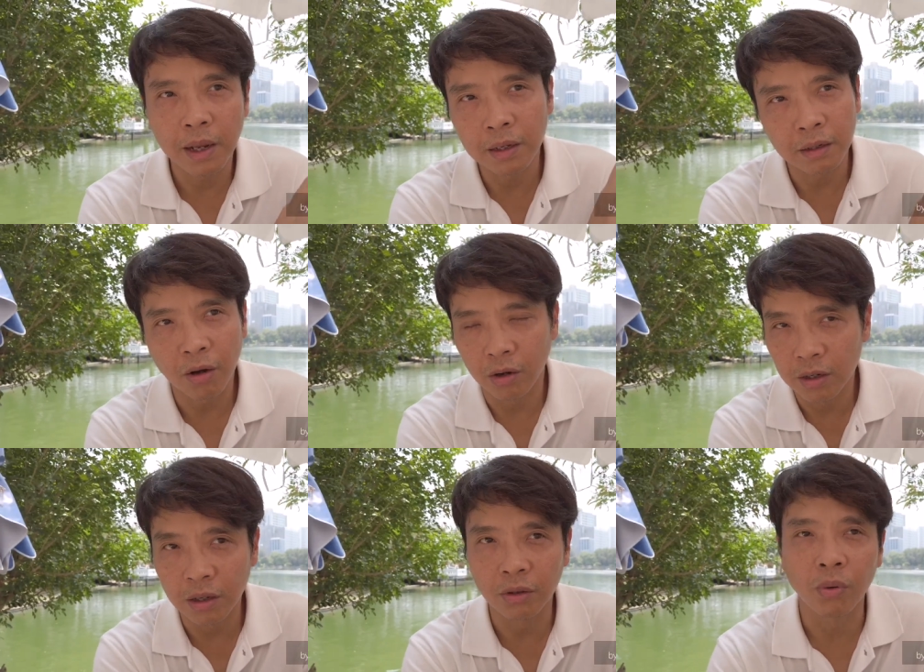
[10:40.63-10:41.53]
พระอาทิตย์ก่อน
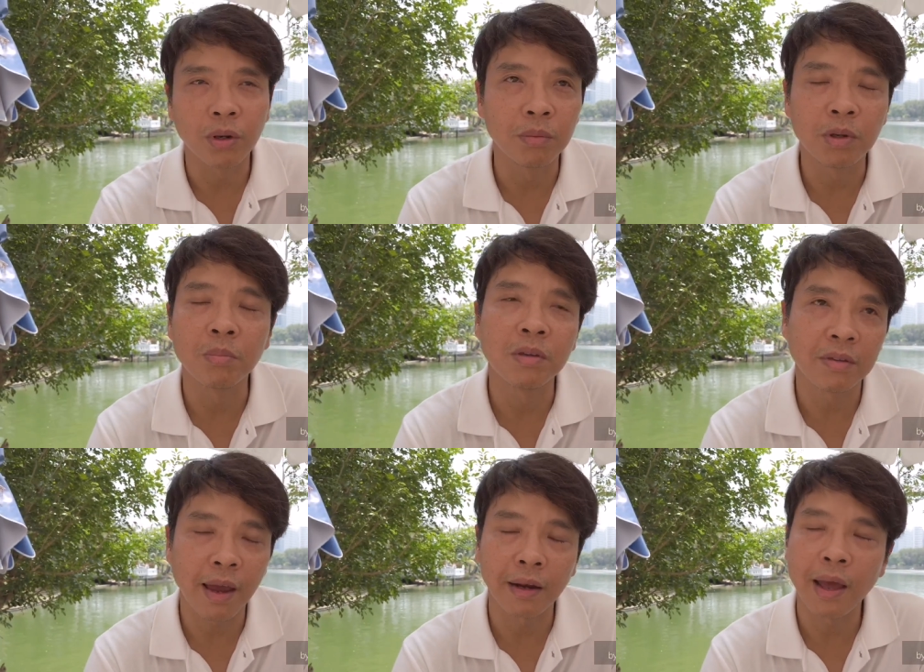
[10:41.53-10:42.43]
ที่จะตกดินจะมี
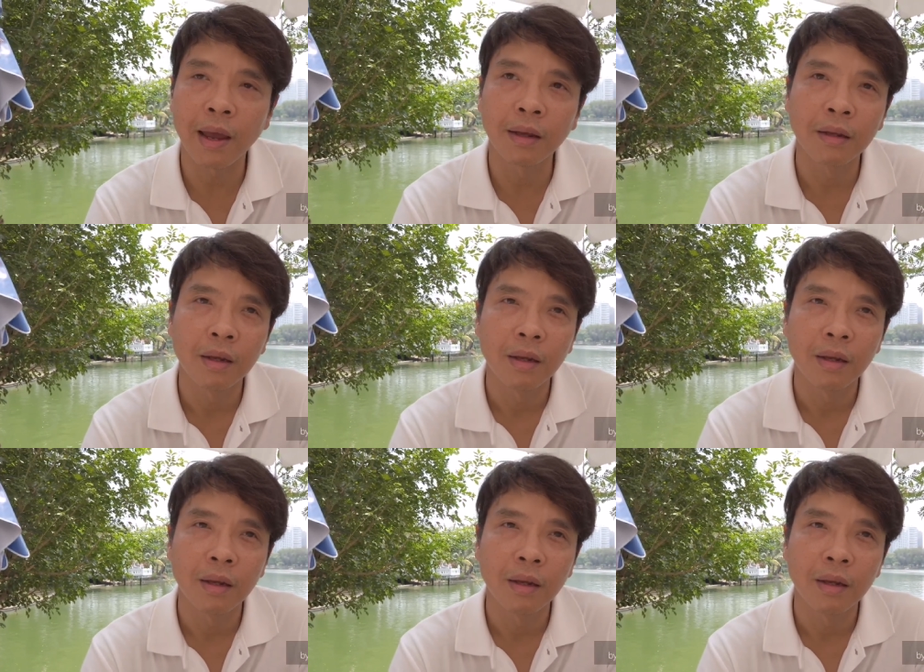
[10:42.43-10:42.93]
แสงแดง